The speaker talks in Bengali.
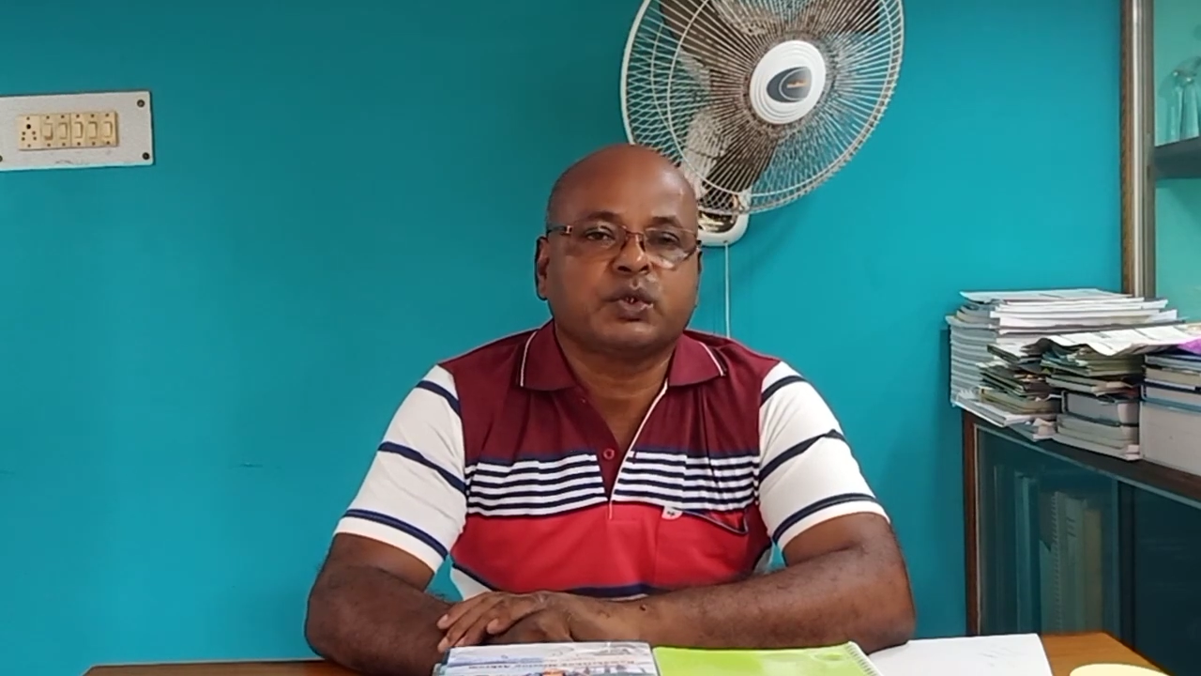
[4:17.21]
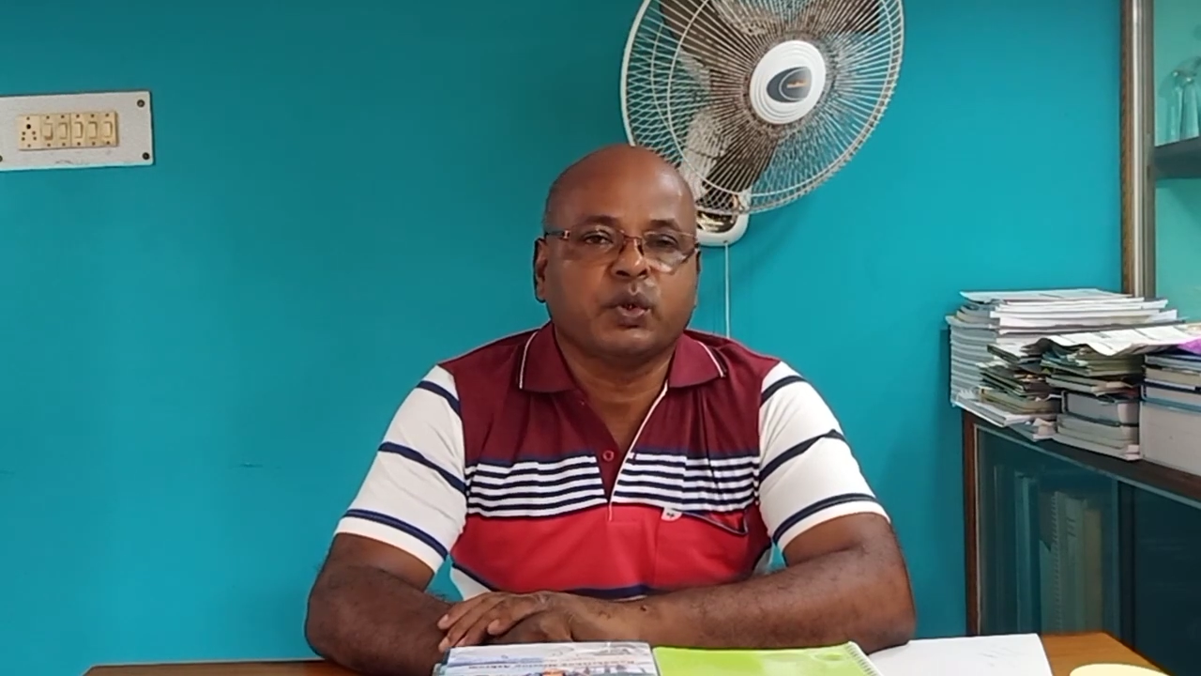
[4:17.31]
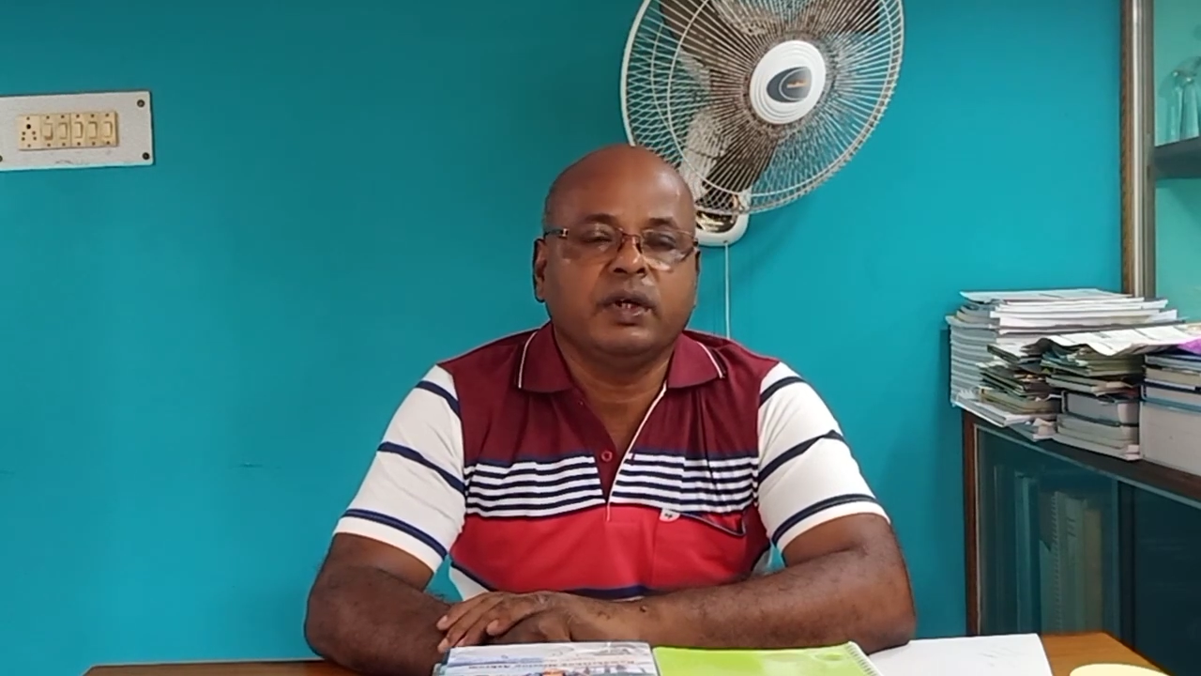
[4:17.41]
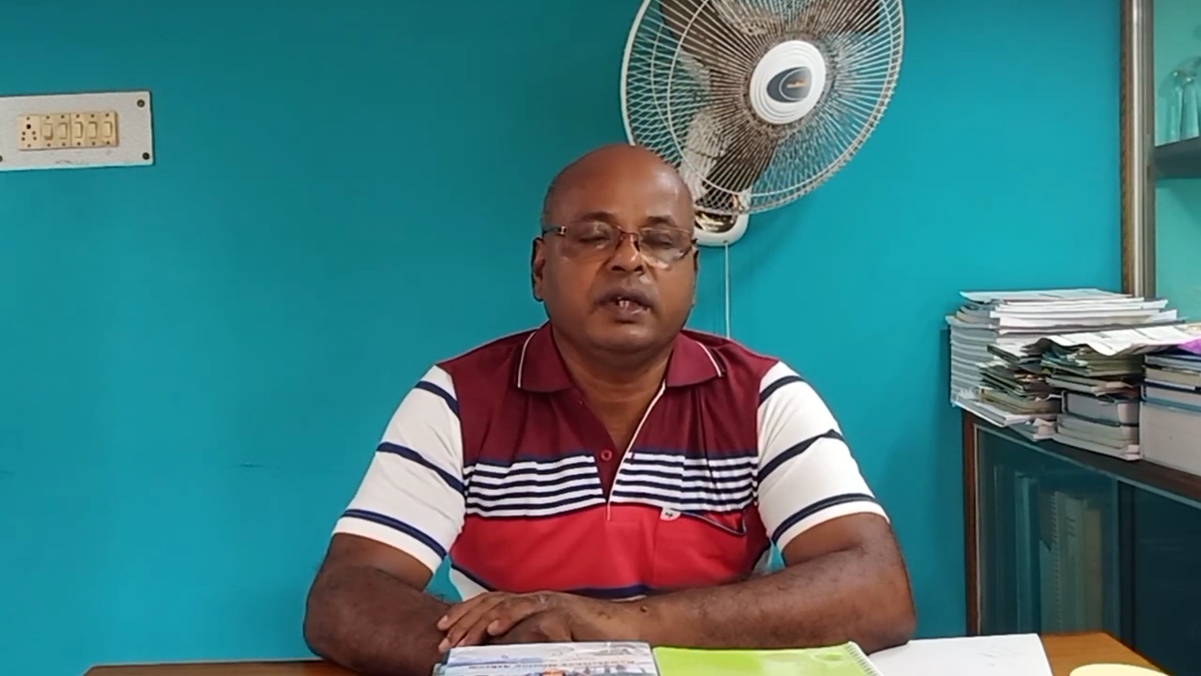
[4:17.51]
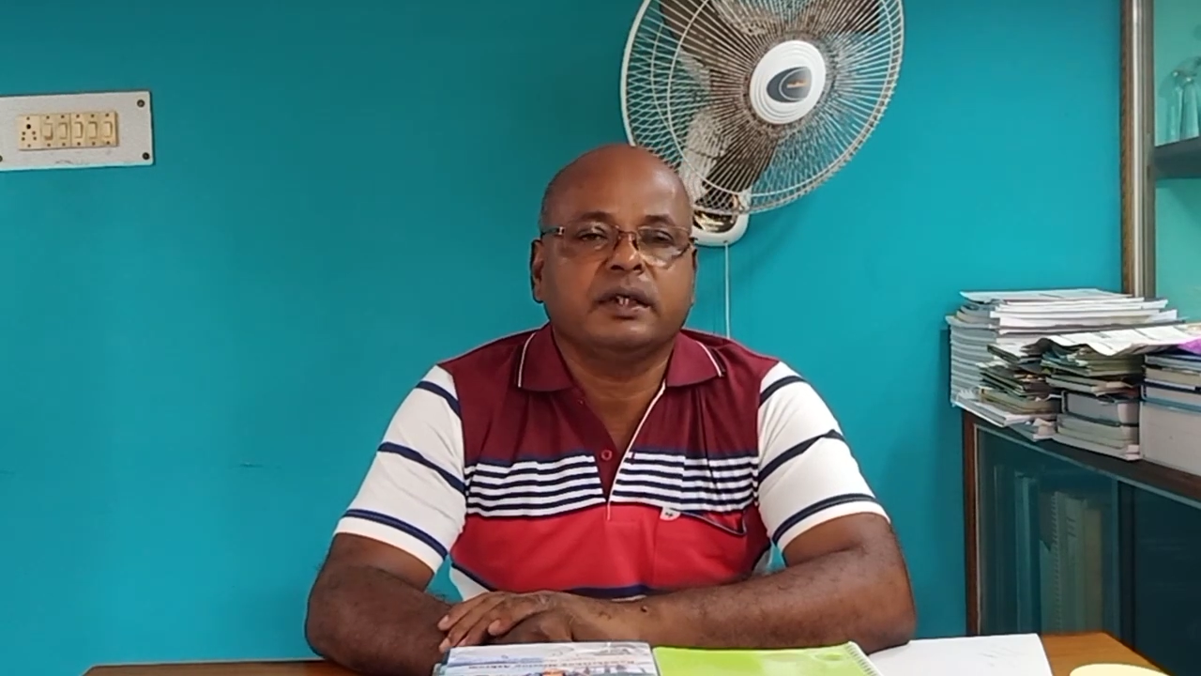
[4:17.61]

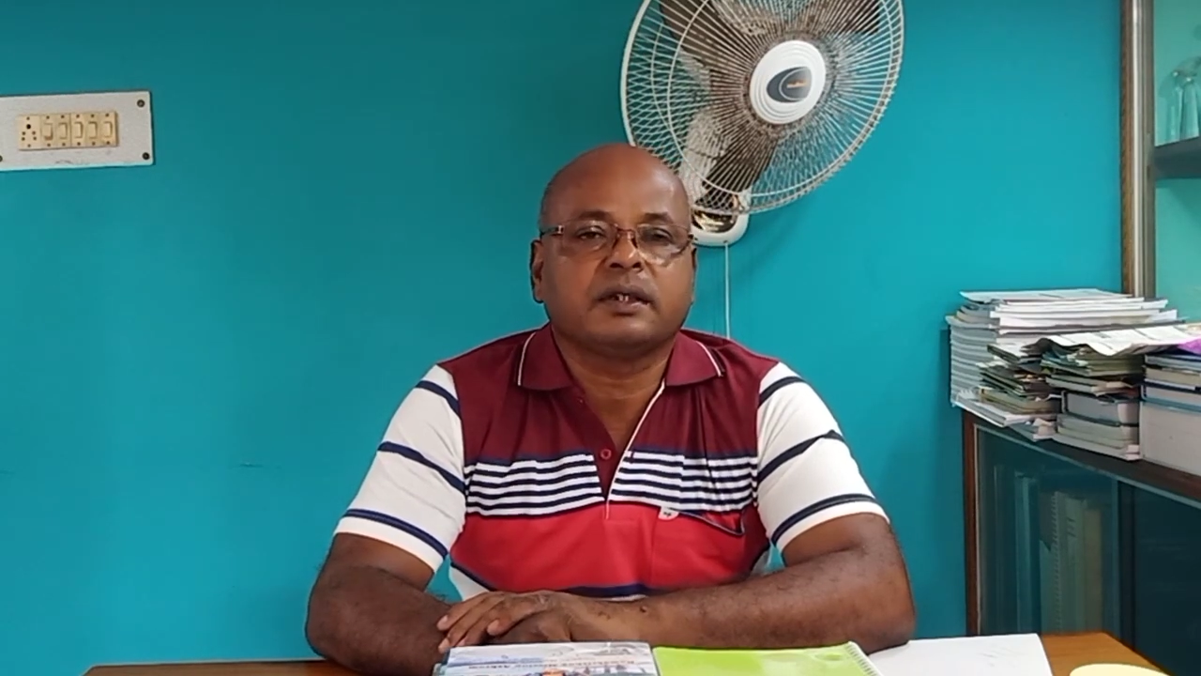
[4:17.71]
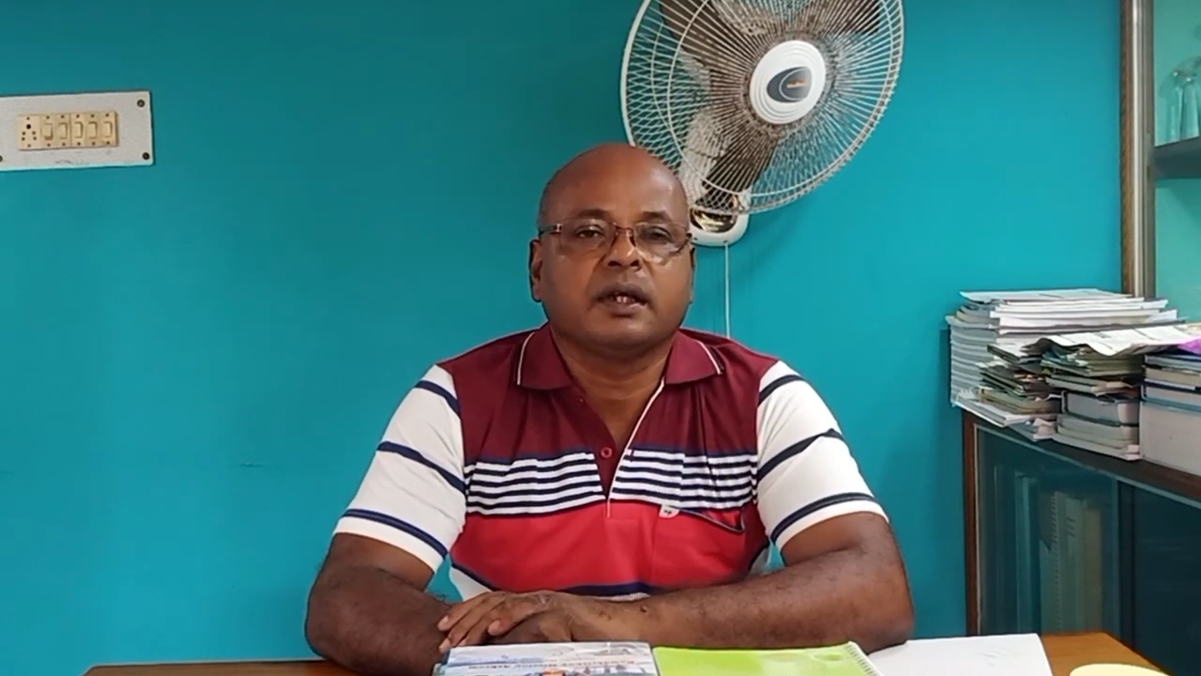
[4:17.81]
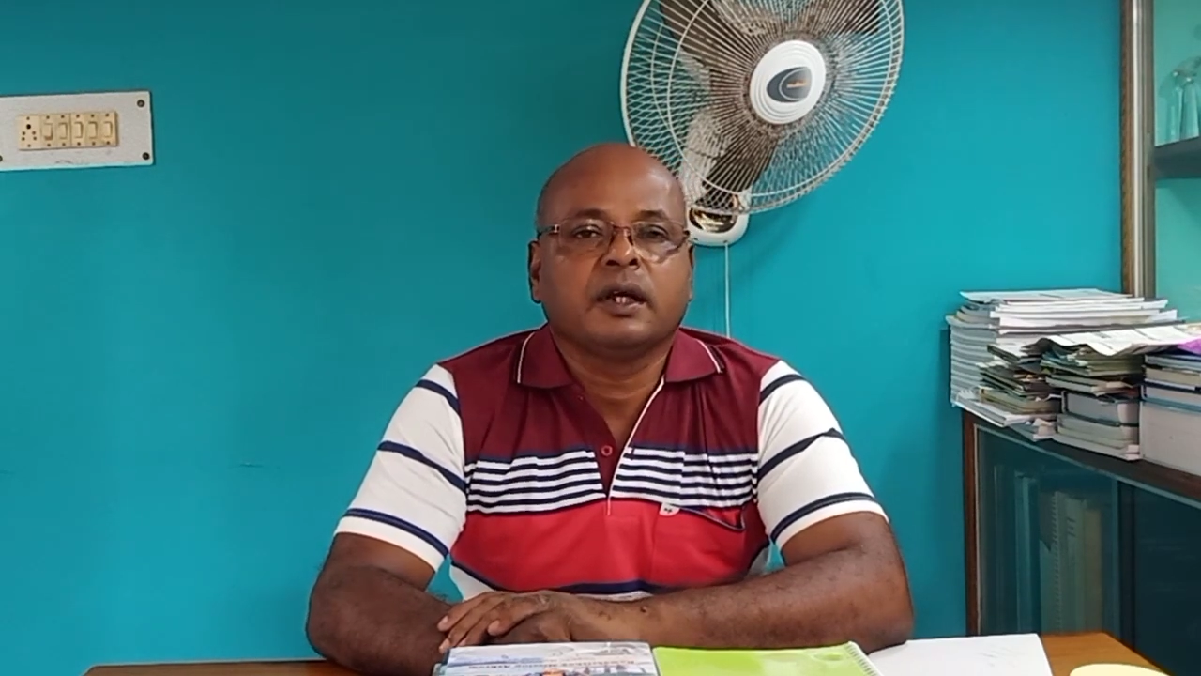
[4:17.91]
চল্লিশ